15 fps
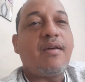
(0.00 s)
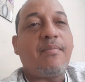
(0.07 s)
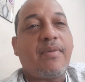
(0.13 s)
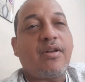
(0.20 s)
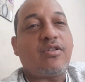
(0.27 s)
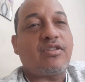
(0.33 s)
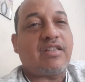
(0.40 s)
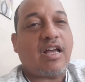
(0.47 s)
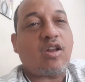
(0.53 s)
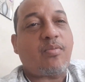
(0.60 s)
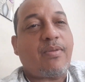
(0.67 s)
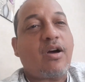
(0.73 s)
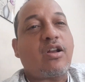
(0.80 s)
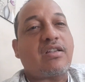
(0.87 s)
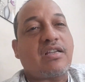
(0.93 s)
Pero si está
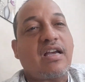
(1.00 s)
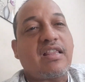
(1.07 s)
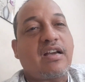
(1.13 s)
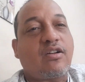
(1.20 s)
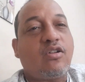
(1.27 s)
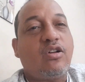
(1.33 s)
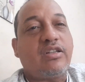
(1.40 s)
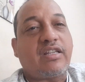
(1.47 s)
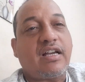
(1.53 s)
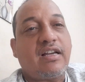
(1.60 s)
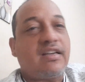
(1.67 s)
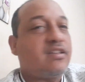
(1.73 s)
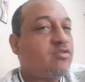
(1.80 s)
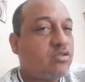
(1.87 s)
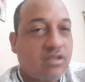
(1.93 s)
arropado con la sábana
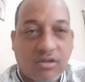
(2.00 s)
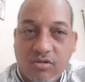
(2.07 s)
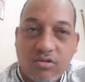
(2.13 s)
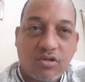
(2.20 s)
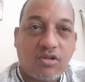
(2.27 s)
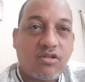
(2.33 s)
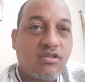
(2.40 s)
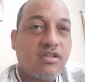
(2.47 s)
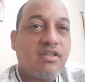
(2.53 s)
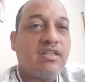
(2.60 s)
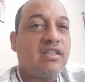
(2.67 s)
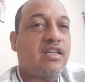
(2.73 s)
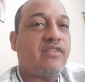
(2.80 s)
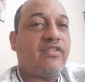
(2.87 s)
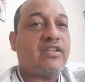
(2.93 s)
corta, eso seguro
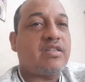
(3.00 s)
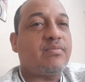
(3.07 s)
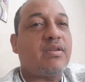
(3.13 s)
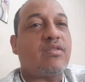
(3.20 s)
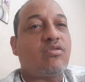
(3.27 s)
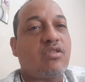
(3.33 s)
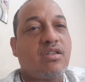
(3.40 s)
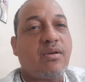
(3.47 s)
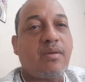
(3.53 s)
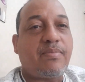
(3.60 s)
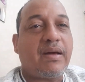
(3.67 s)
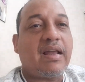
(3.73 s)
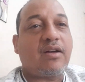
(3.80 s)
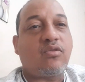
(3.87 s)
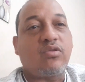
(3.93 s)
que fácilmente usted se va a ir
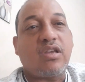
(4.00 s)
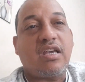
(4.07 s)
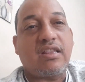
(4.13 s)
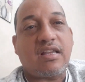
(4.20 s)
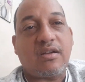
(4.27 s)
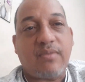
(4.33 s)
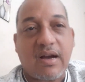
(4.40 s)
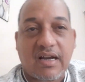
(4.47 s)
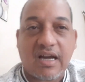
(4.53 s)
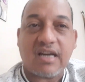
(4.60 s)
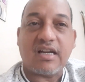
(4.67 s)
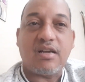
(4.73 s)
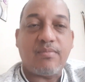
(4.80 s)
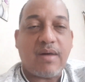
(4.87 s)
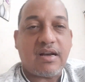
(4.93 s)
para la cuneta y va a caer
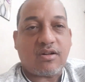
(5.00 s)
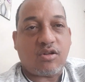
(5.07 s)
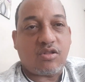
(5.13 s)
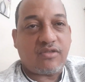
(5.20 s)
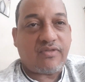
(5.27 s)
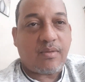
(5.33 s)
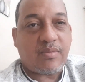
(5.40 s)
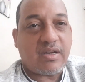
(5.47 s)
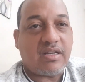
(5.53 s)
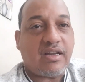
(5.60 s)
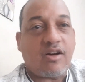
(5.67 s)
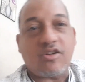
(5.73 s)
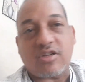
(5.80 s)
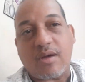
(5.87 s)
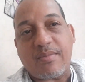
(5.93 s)
en el mar con tu
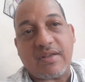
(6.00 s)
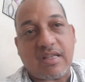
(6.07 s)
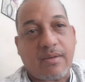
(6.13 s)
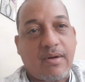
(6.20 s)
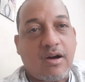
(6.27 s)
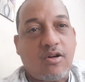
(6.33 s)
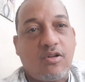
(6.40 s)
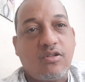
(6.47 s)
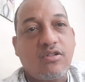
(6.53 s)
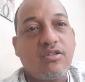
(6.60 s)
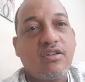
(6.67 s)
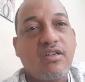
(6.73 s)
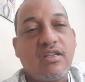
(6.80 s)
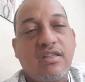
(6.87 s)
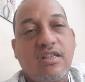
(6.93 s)
familia. O se va a meter abajo
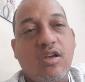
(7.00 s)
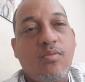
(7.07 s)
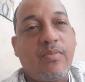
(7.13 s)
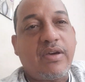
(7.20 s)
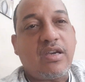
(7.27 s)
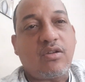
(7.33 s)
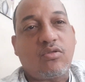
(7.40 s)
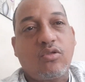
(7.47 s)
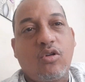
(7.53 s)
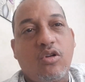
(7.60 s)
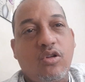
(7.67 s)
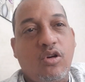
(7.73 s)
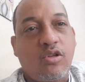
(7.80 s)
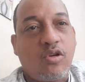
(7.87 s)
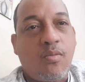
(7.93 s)
de un vehículo
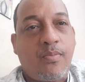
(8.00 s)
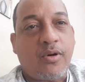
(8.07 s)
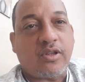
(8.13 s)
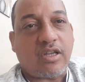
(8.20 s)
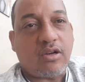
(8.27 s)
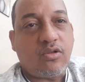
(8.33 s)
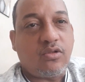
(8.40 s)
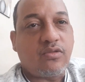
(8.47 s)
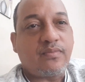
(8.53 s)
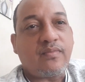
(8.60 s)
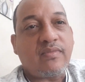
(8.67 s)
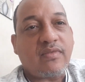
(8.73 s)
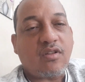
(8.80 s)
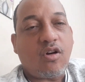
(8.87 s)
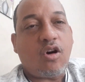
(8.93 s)
o, o de un poterú.
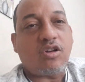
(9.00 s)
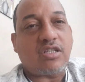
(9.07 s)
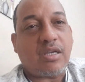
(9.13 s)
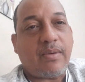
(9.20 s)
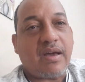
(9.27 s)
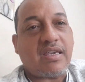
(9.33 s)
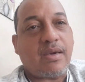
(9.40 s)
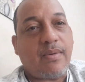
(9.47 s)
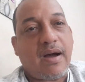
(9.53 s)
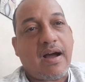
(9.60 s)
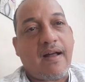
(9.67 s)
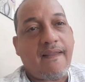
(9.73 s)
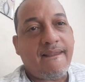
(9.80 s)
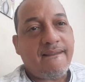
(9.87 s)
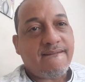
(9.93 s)
O se va a
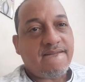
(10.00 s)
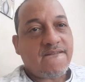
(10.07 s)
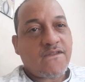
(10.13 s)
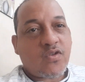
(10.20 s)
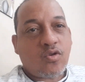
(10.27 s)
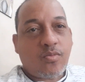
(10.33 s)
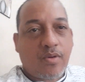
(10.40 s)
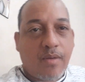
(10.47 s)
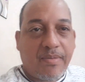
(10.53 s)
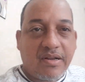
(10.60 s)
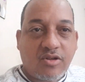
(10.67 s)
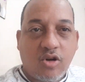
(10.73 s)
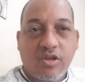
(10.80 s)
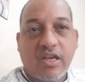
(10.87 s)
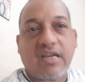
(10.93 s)
llevar un grupo de
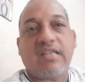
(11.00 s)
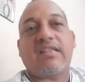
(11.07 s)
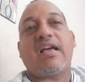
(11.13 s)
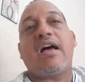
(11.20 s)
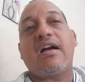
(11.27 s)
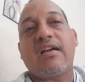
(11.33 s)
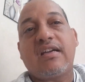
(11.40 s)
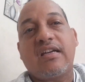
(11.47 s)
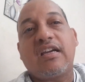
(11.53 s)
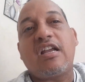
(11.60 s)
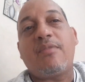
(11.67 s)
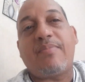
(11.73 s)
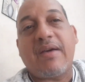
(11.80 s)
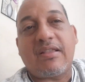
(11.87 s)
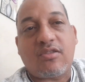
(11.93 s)
personas que están en
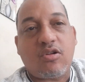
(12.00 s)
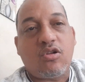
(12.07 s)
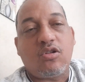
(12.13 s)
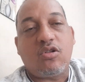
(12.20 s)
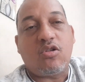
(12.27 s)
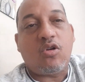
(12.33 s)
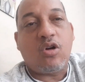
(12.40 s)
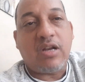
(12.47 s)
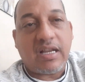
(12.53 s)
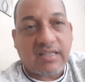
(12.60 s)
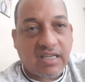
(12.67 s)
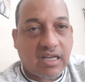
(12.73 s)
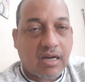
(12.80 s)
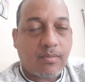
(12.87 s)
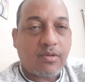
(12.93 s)
el peatón o en la
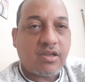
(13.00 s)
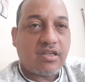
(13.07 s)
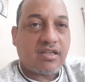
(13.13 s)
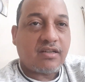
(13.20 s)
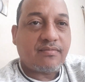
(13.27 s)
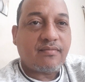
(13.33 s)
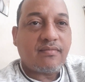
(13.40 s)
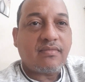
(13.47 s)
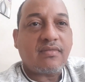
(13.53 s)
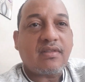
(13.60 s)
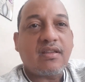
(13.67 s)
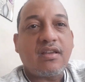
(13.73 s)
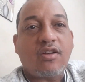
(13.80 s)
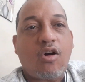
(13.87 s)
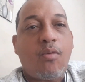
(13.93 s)
acera, como dicen,
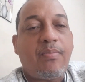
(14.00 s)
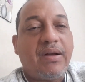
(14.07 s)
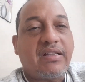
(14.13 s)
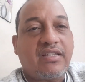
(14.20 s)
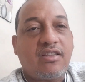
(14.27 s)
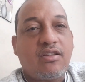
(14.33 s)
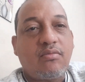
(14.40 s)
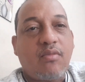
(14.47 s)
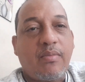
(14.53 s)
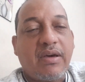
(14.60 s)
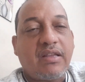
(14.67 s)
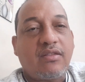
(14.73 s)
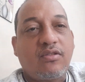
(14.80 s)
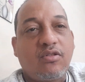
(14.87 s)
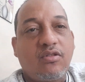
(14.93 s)
compartiendo el
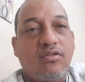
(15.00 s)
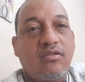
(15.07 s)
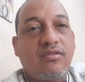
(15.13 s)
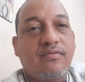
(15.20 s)
momento,